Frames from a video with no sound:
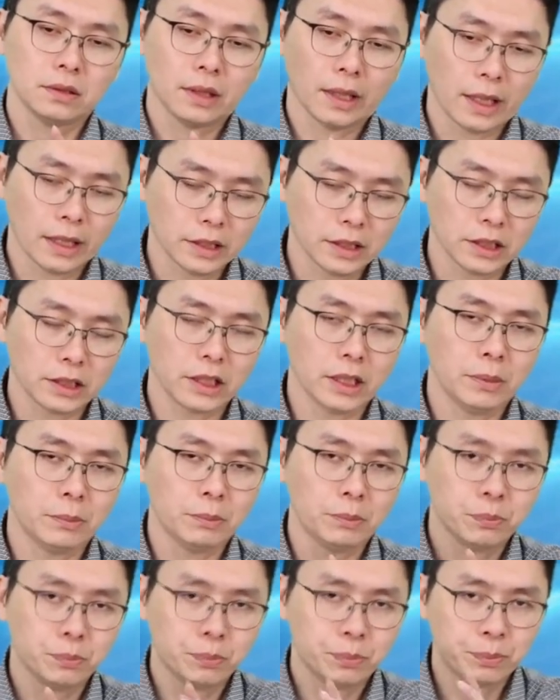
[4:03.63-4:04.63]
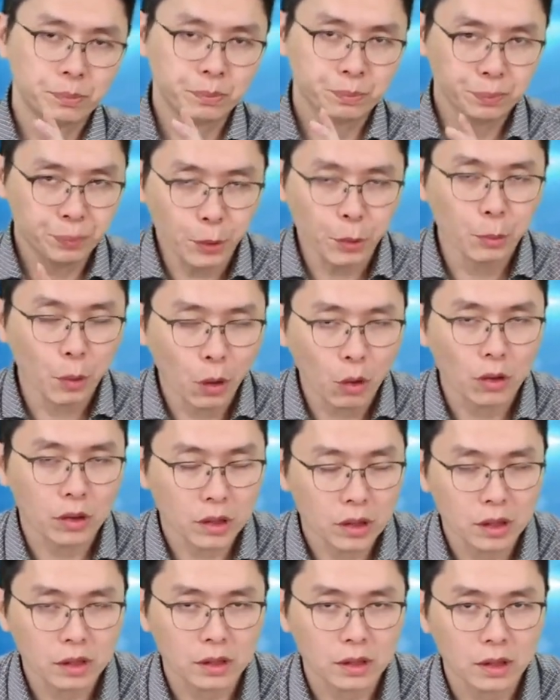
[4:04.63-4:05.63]
台积电不谋
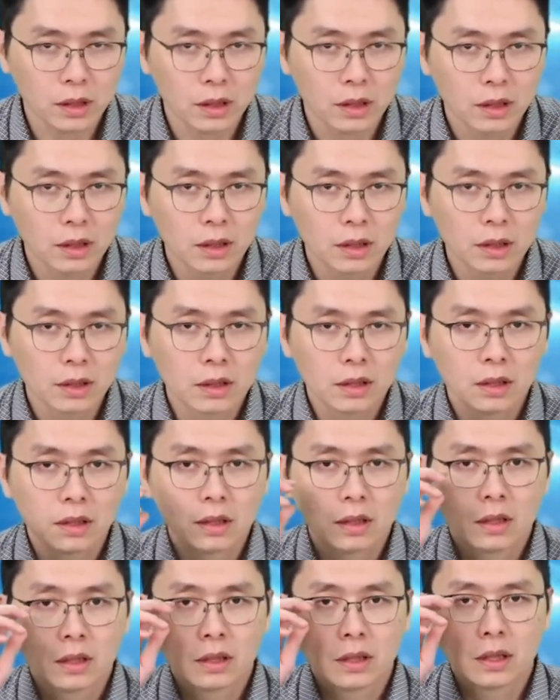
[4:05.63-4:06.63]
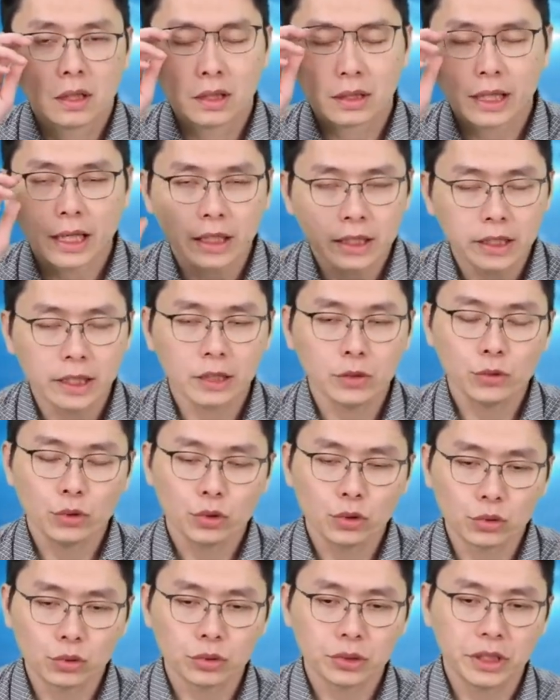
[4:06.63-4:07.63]
而合。而台电
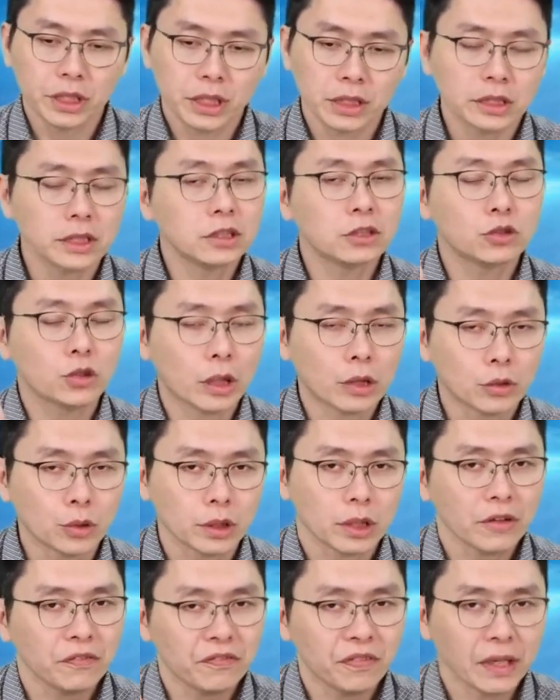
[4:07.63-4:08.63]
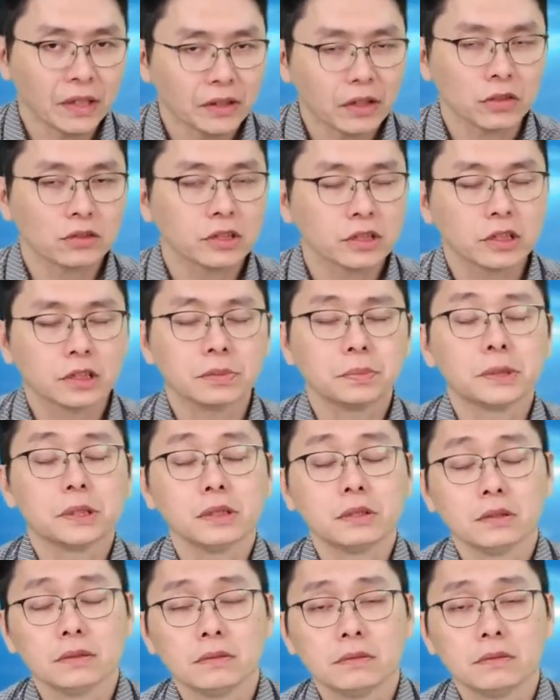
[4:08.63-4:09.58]
预估第2季是衰退，它反倒是持平。